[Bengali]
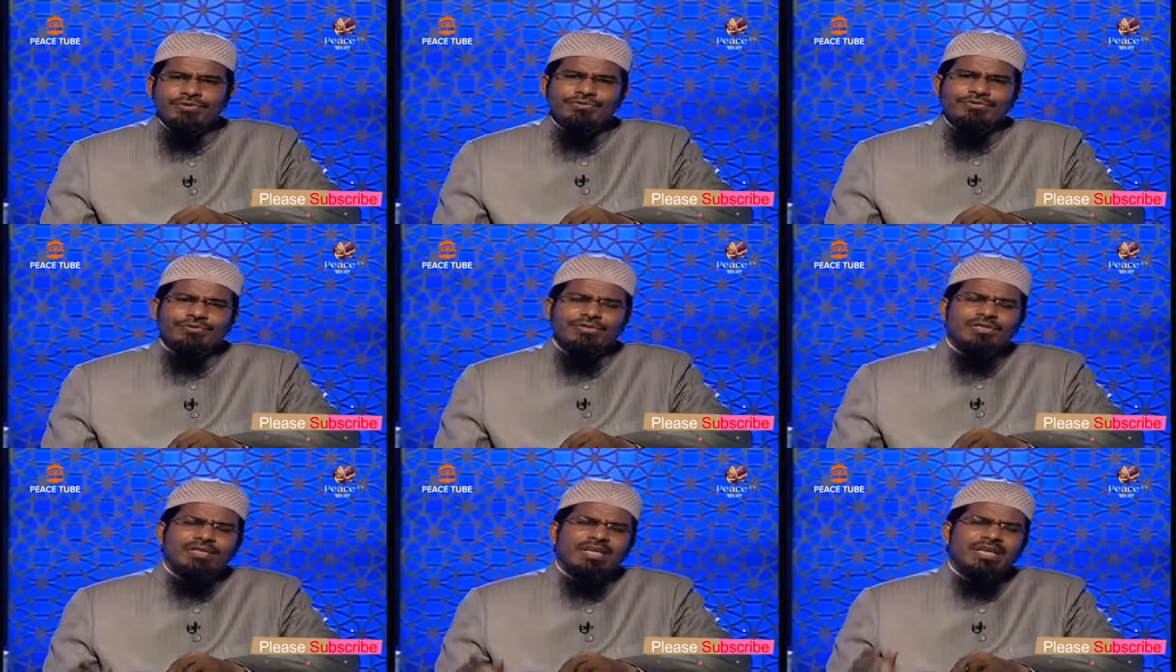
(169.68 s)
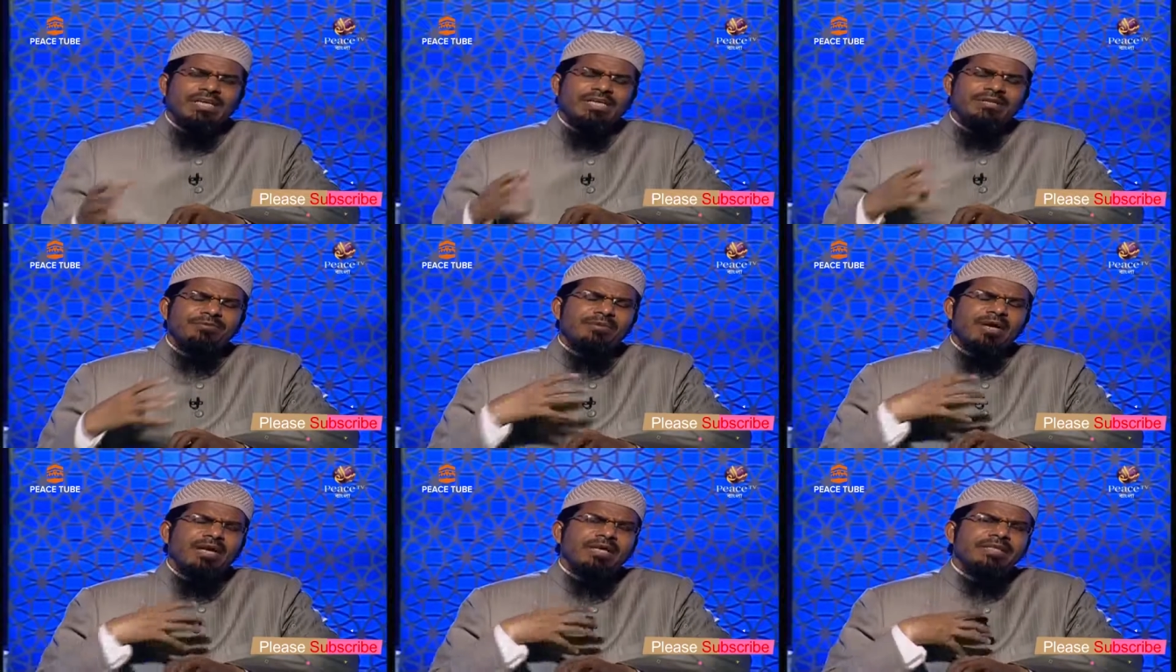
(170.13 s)
যদি তার
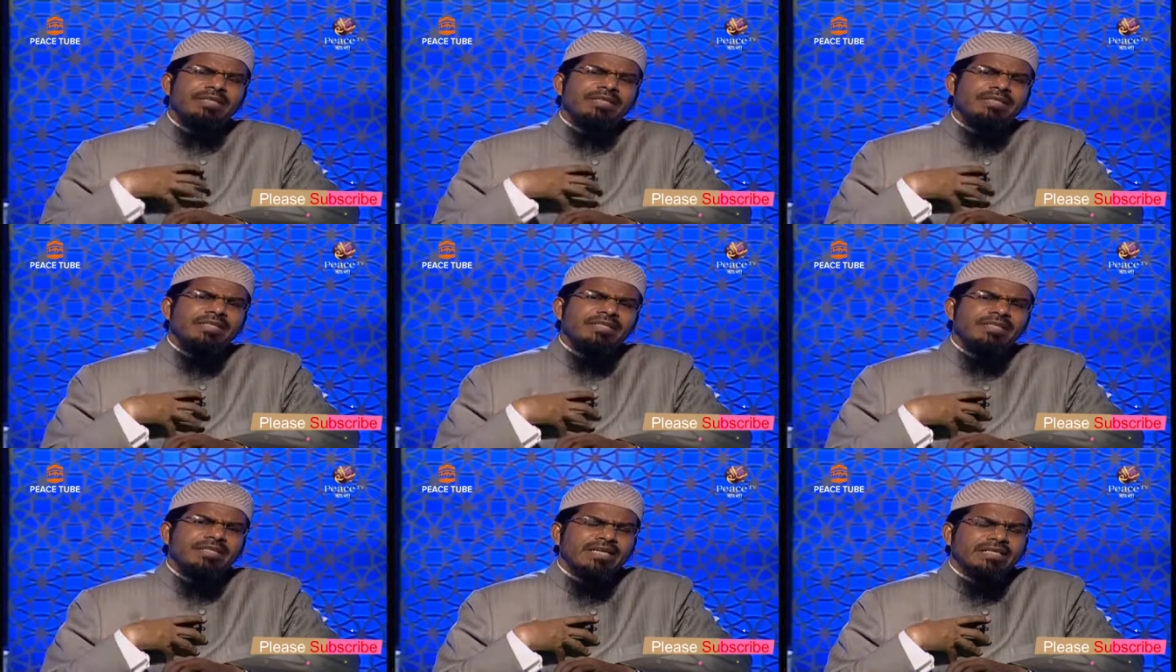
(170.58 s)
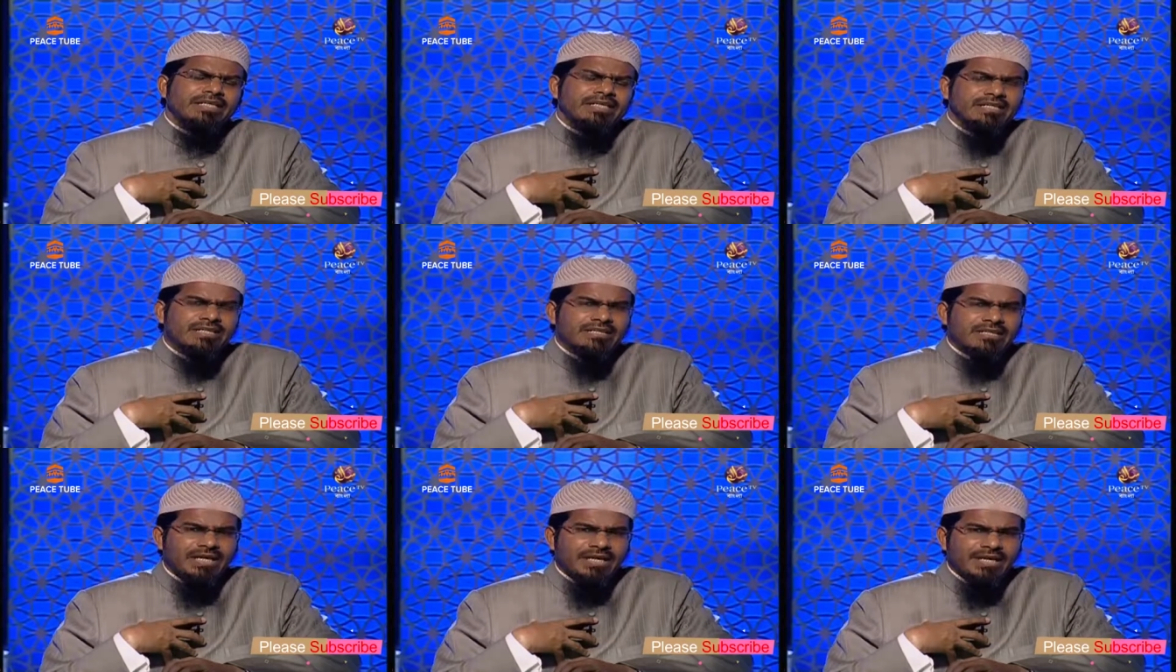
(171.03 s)
ইমানকে ঠিক
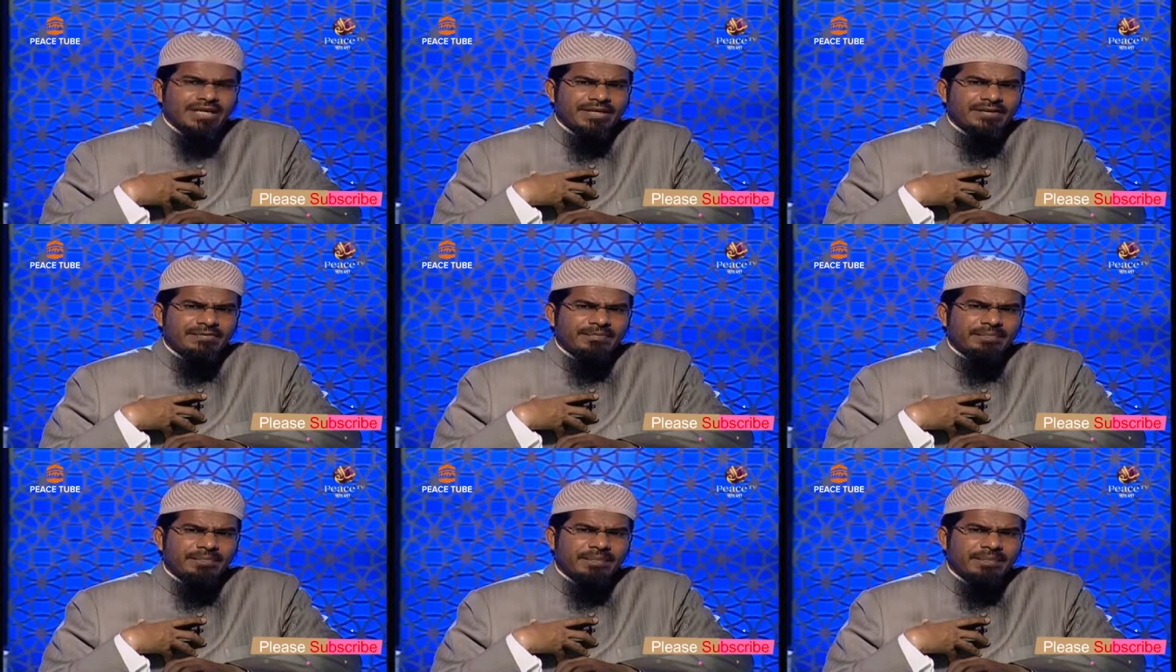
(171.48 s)
রাখতে চায়